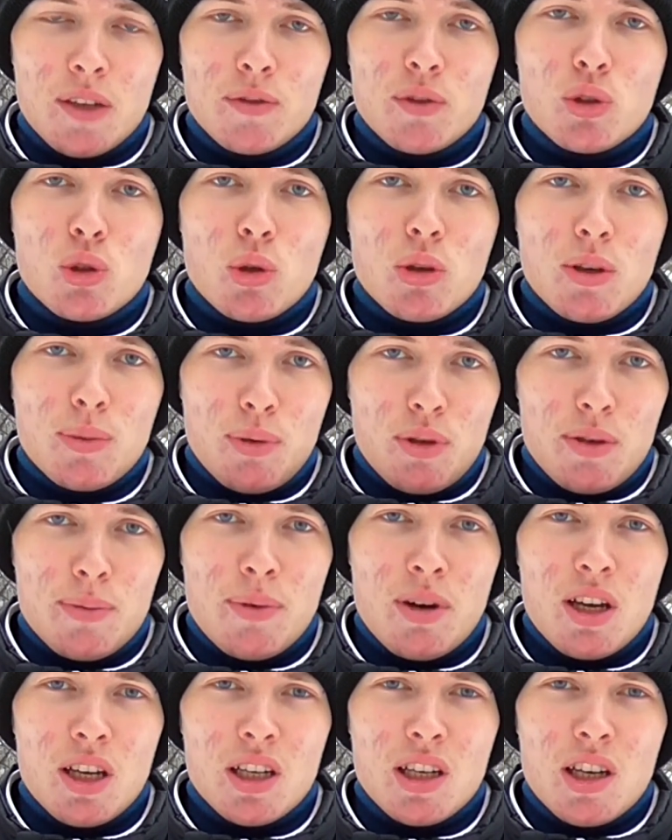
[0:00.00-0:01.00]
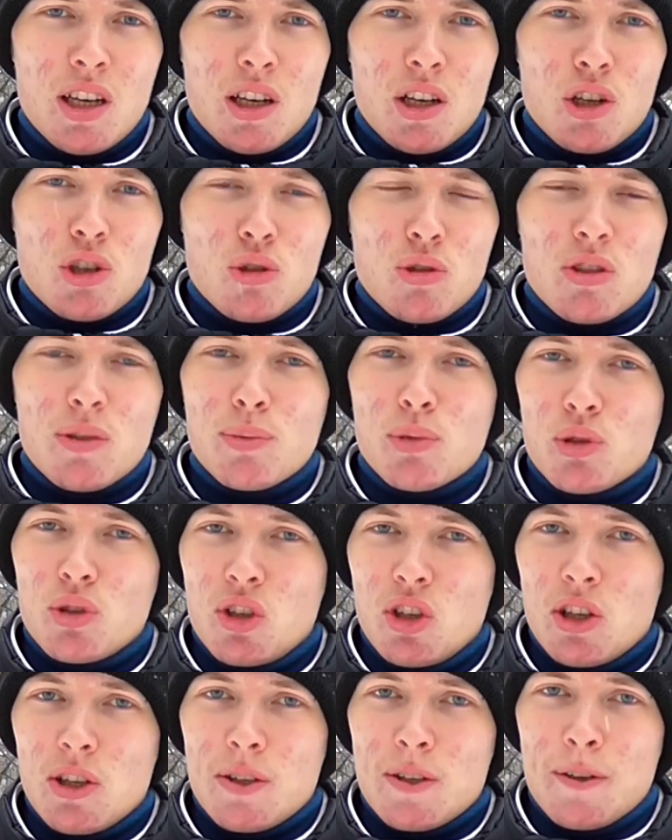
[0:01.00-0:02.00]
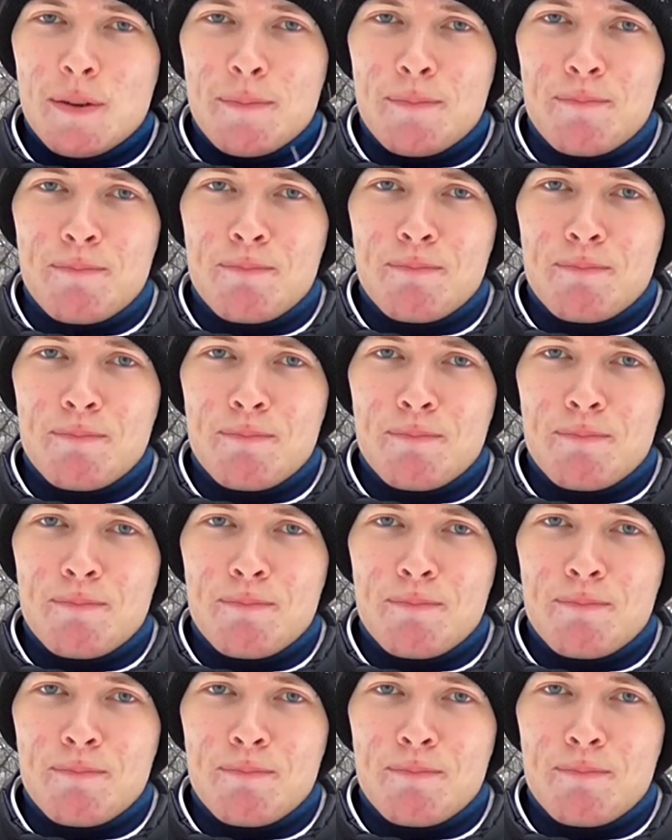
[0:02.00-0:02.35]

в итоге понимая, что заблудились.